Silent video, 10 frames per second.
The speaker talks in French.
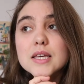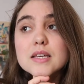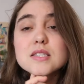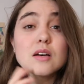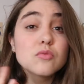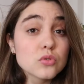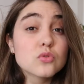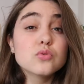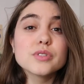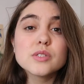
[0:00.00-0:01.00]
Et ça vaut le
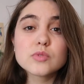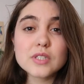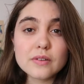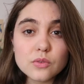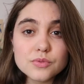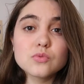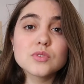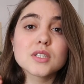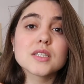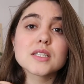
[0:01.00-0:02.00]
coup, si vous avez envie de
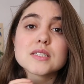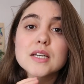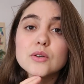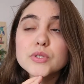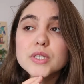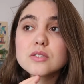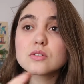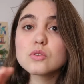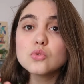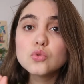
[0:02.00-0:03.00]
vous intéresser à
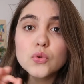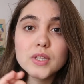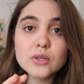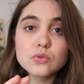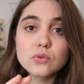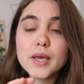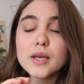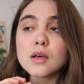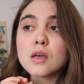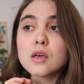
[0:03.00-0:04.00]
l'autrice, de
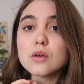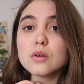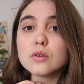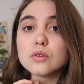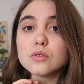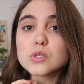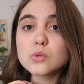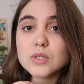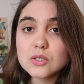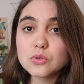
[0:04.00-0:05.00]
découvrir euh,
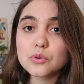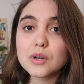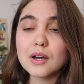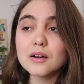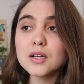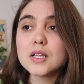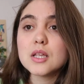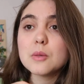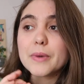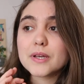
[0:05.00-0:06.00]
ce titre-là.
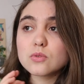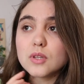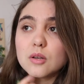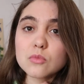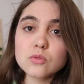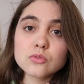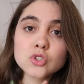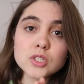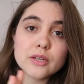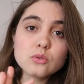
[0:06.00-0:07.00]
Personnellement,
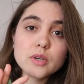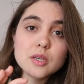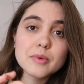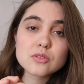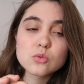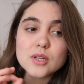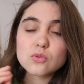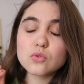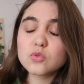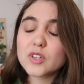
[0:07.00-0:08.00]
j'ai adoré parce que je la
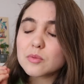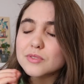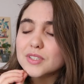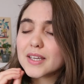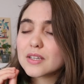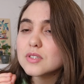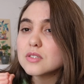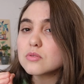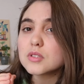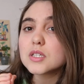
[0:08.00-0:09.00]
trouve vraiment très
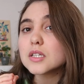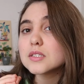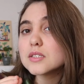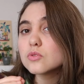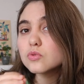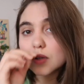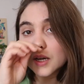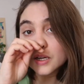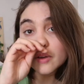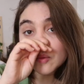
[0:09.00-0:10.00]
fine sur ses récits
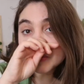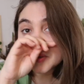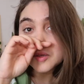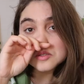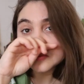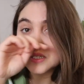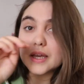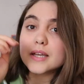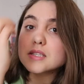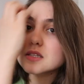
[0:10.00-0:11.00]
courts, elle est vraiment très
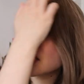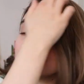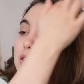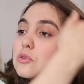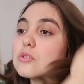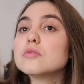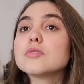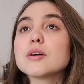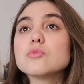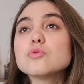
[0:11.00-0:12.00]
efficace et euh,
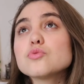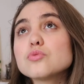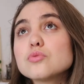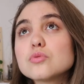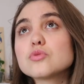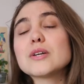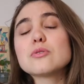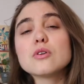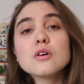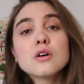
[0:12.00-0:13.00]
vraiment juste
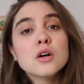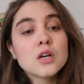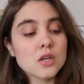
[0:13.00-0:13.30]
j'adore.